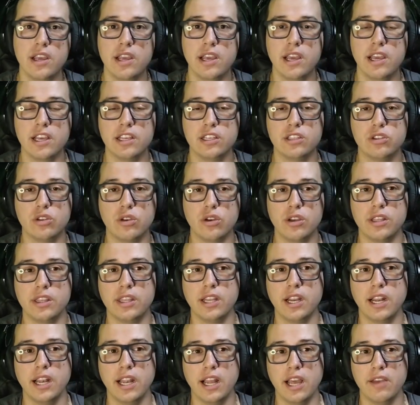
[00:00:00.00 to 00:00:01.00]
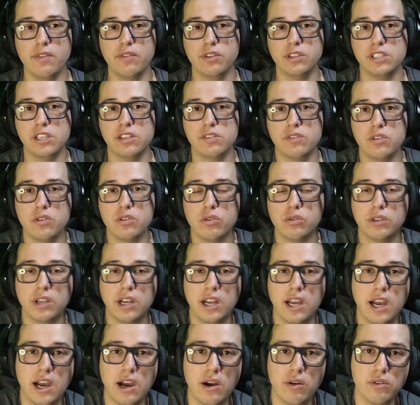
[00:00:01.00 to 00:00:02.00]
É só entrar lá e vocês vão encontrar
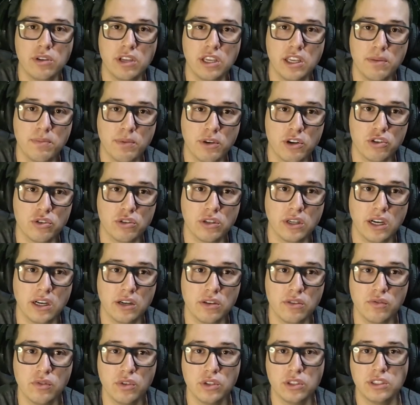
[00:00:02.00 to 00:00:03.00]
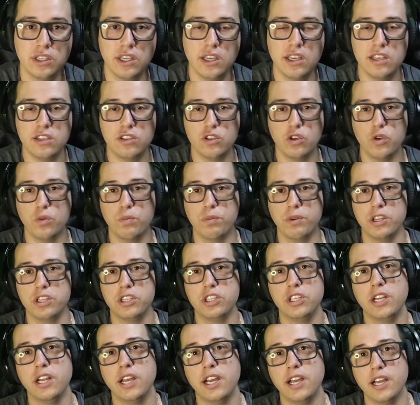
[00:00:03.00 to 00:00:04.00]
alguém para jogar com vocês ou para
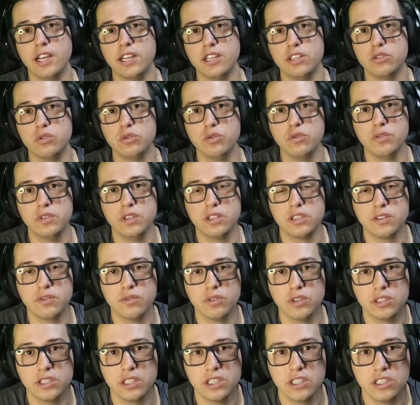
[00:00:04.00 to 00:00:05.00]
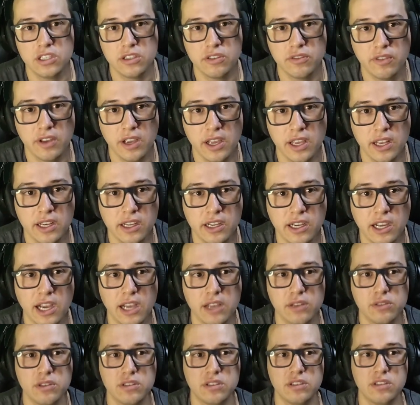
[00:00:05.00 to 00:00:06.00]
tirar as dúvidas que vocês tiverem,
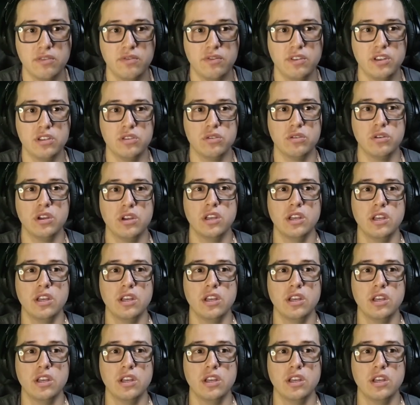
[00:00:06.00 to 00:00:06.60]
caso esse vídeo